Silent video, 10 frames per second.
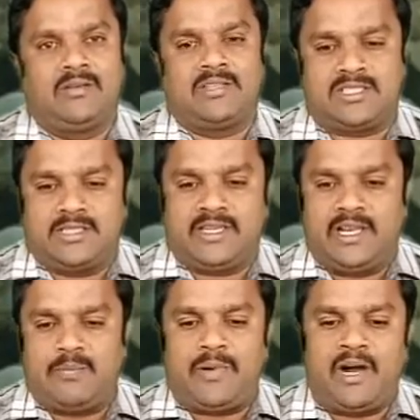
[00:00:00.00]
உன்
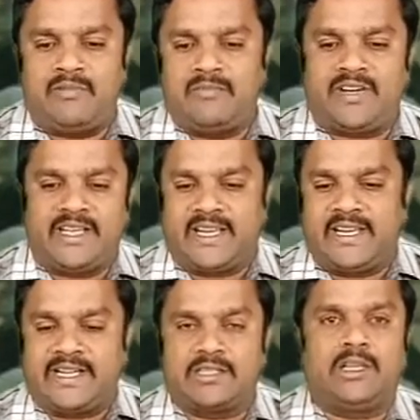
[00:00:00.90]
சிந்தையில் பாவம் வருகிற
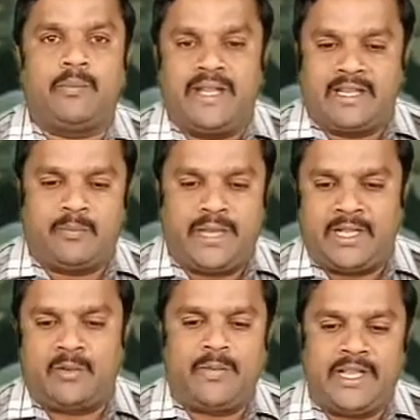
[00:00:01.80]
இடத்தில் மீண்டும்
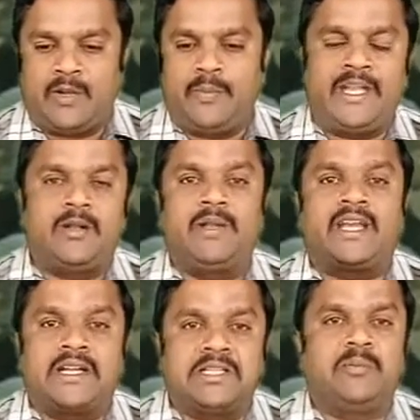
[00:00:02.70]
மீண்டும் மீண்டும் மீண்டும் நீ
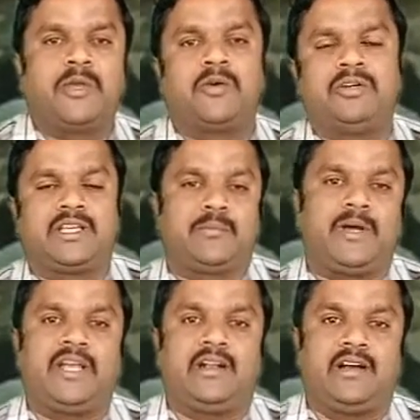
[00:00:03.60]
கடந்து போய்
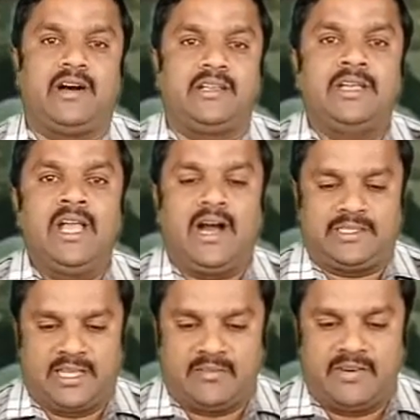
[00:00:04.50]
கொண்டிருப்பாயானால்
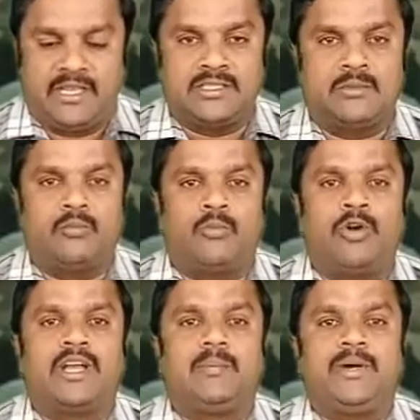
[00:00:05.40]
அதில் விழுந்து
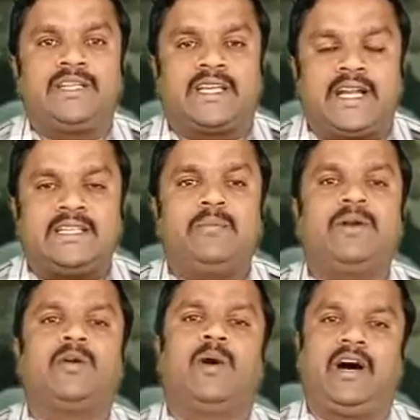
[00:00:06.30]
முழுகப்பட்டு
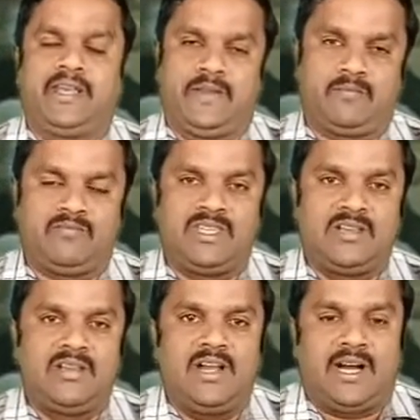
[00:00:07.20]
கட்டப்படுவாய்
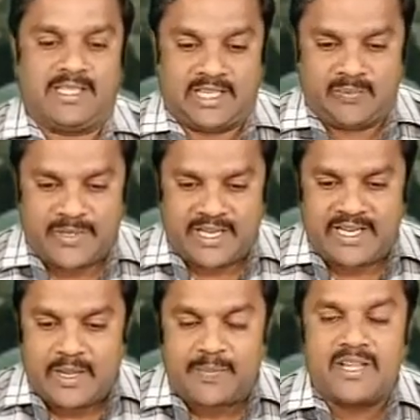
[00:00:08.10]
அதுக்கு
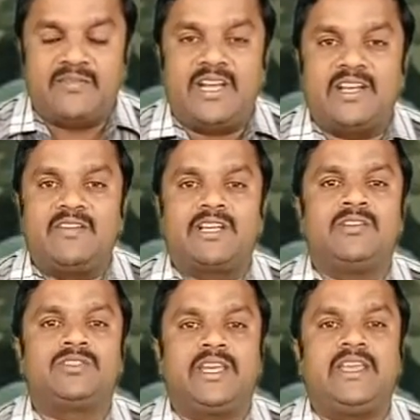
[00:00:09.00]
பிறகு எப்படி வெளியே
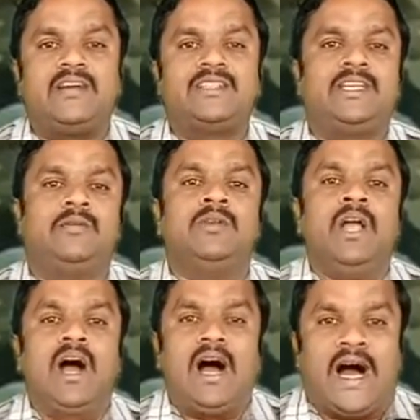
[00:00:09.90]
வரவும் தெரியாத நீ
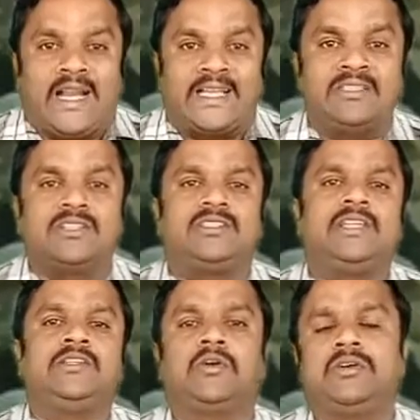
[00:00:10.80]
அழிந்து
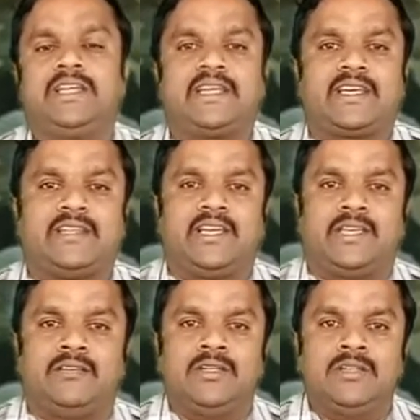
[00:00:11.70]
திரிந்து கொண்டிருக்கிறதை